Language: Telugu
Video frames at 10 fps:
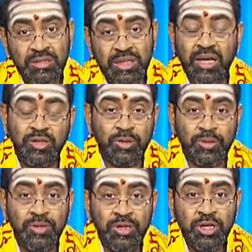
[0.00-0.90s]
దానితో
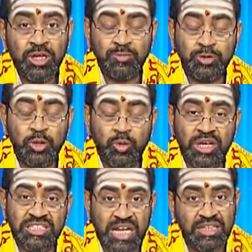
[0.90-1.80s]
కంసుడు
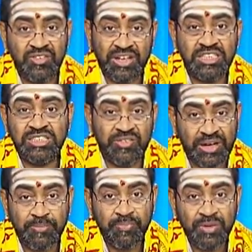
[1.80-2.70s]
కూడా శాంతి
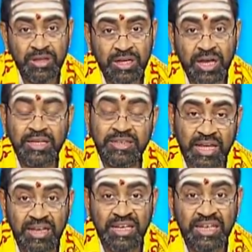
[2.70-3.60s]
వహించేవాడు కానీ
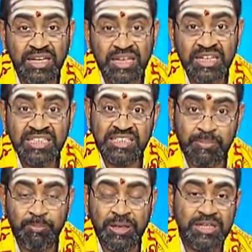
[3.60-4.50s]
తల్లి
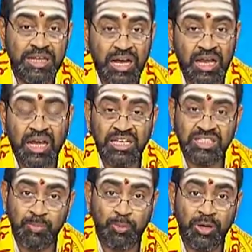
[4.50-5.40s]
చెప్పినది అలాగని
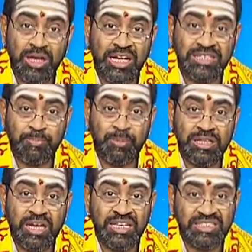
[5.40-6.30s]
సంపూర్ణంగా
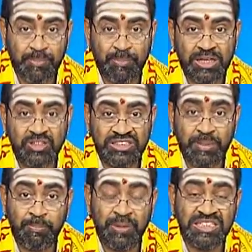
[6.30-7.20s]
చెప్పిందా అంటే చెప్పలేదు
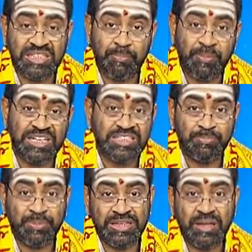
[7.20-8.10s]
చెప్పి చెప్పక
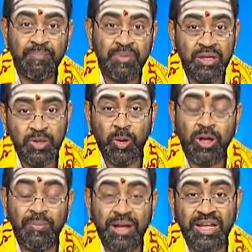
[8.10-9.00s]
చెప్పింది
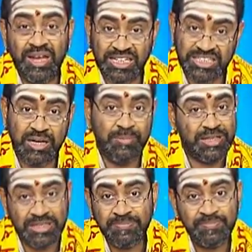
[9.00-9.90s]
యోగమాయ లక్షణమే
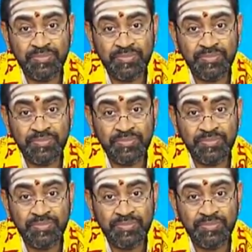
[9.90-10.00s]
అది